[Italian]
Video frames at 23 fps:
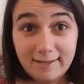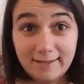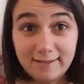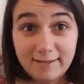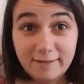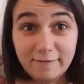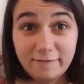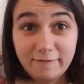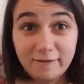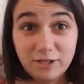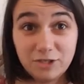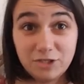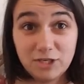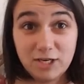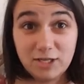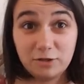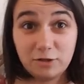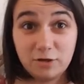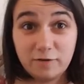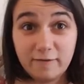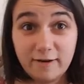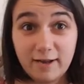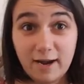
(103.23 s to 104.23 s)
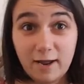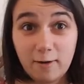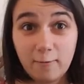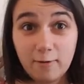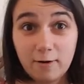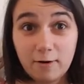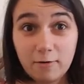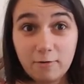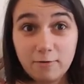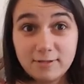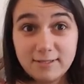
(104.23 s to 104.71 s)
è difficile trovare
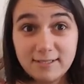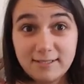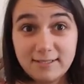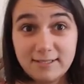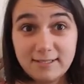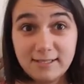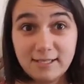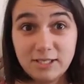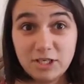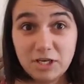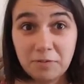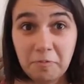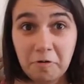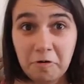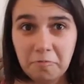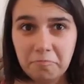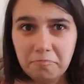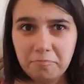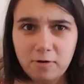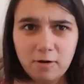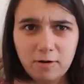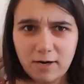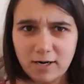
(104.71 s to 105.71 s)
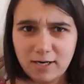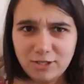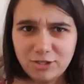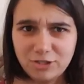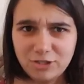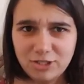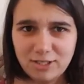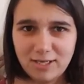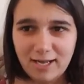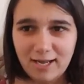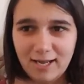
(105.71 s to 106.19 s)
qualcosa di diciamo
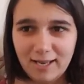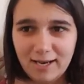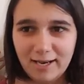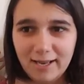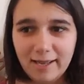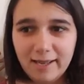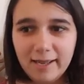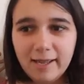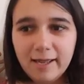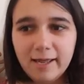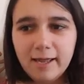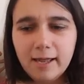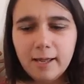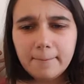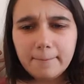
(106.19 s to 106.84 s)
originale,